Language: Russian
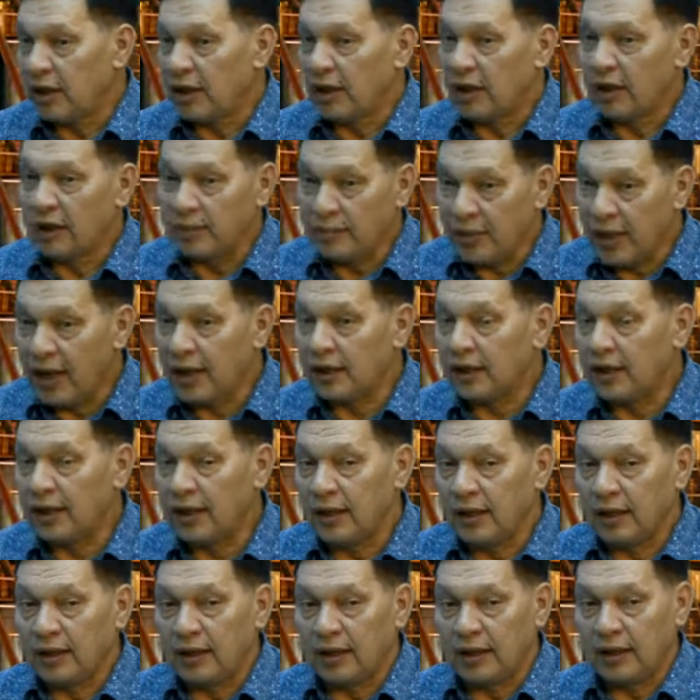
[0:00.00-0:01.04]
ребята
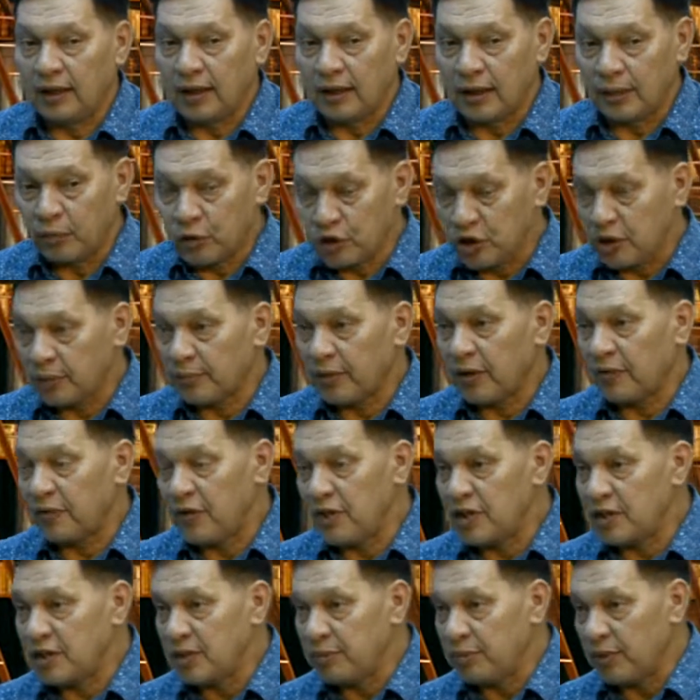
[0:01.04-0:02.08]
рабочих
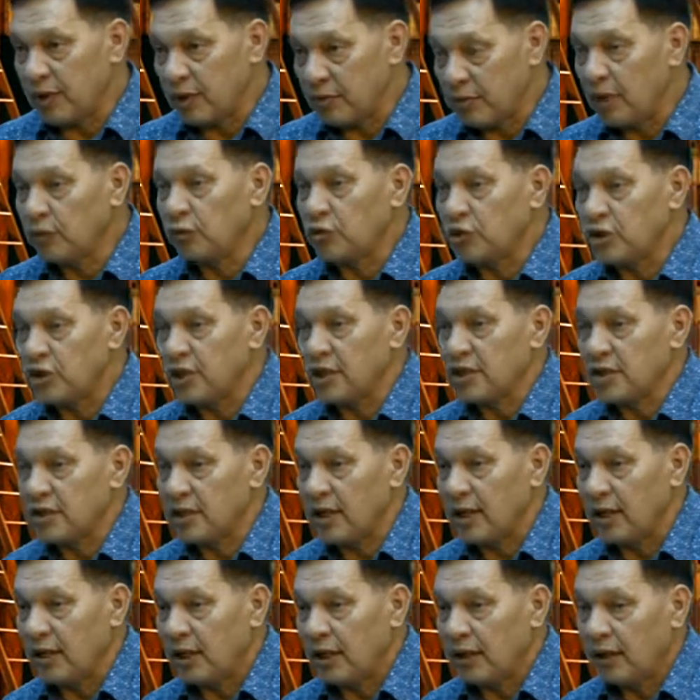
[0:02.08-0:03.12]
профессий принимают
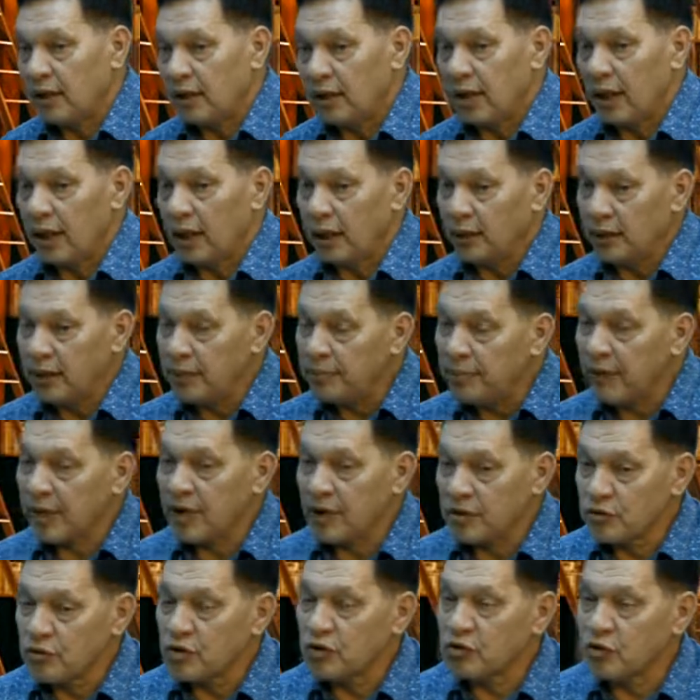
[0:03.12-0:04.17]
участие, они
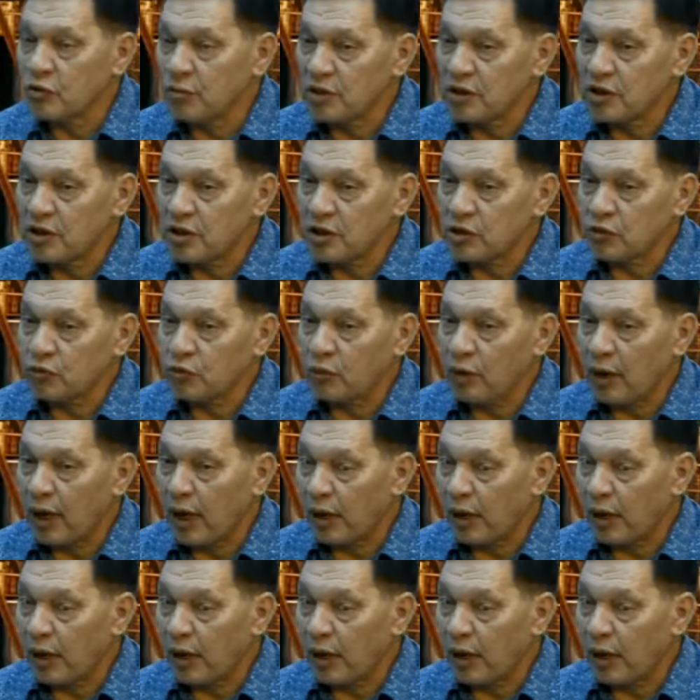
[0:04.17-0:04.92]
показывают свое мастерство.